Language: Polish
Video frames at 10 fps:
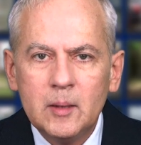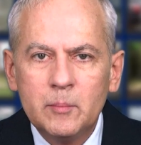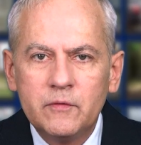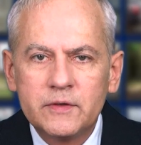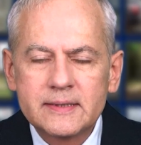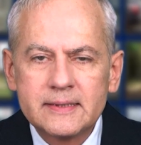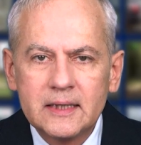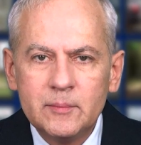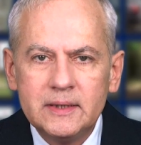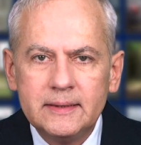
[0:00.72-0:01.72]

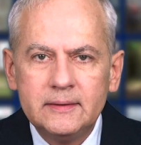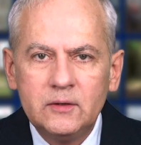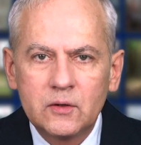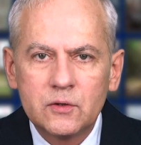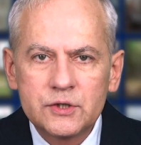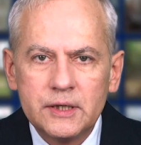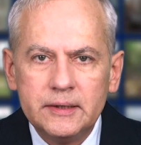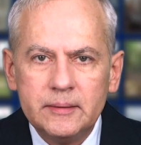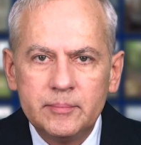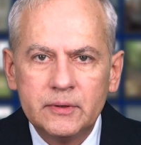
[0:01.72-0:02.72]
Powracajmy do
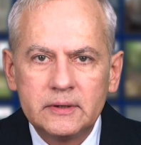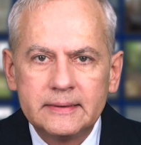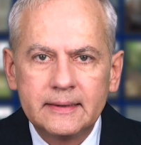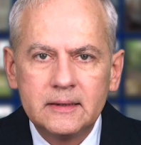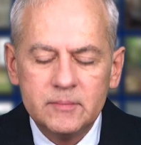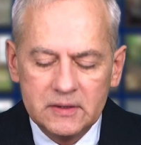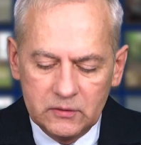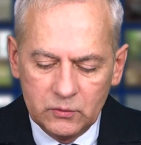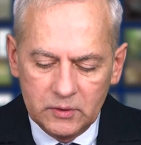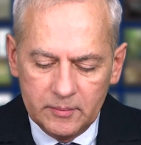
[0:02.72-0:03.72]
korzeni. Pod takim
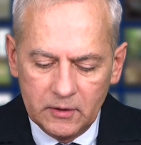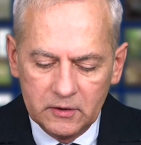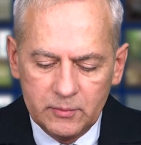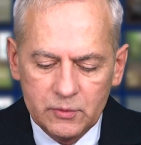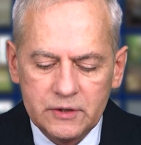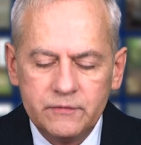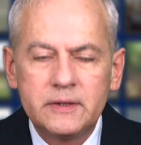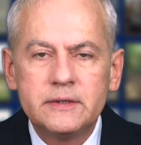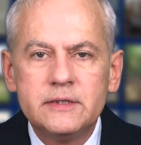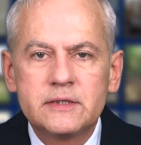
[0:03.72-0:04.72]
tytułem odbył się
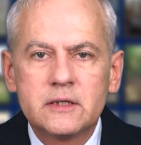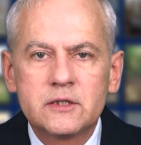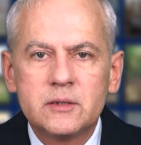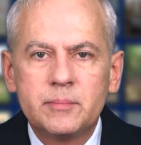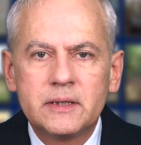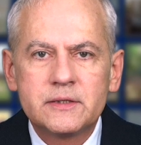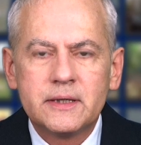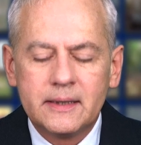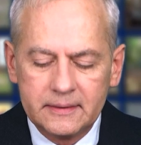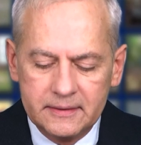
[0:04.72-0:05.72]
wernisaż prac
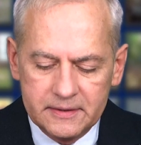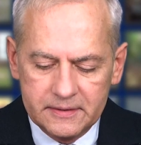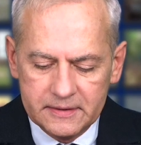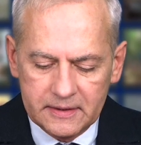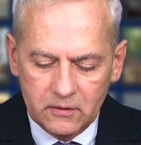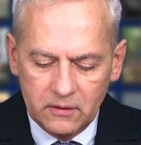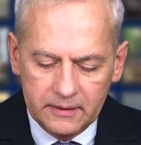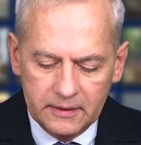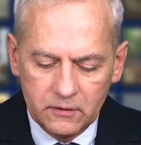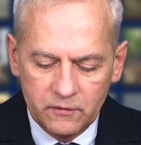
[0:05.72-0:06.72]
artysty
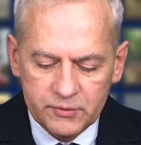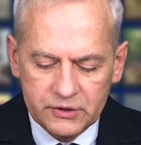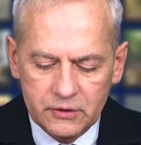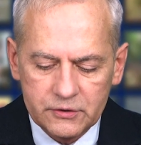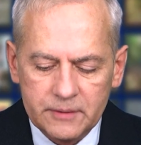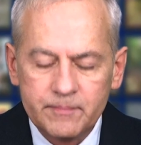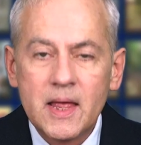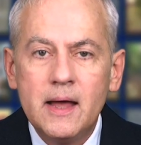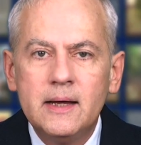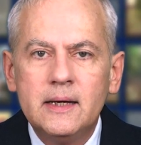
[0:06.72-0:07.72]
zakochanego w przyrodzie,
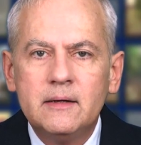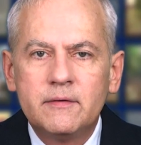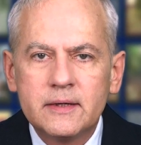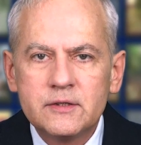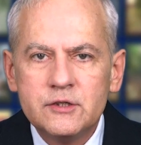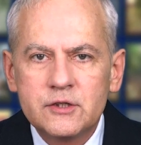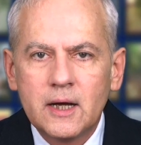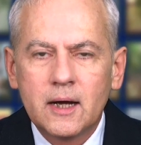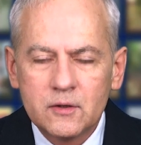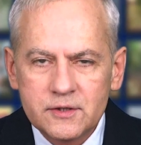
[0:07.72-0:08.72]

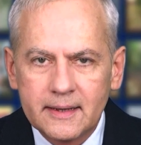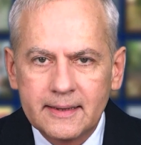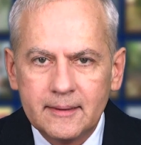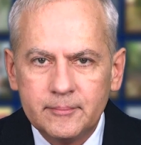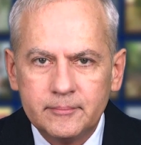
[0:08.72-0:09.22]
Franciszka Kozaka.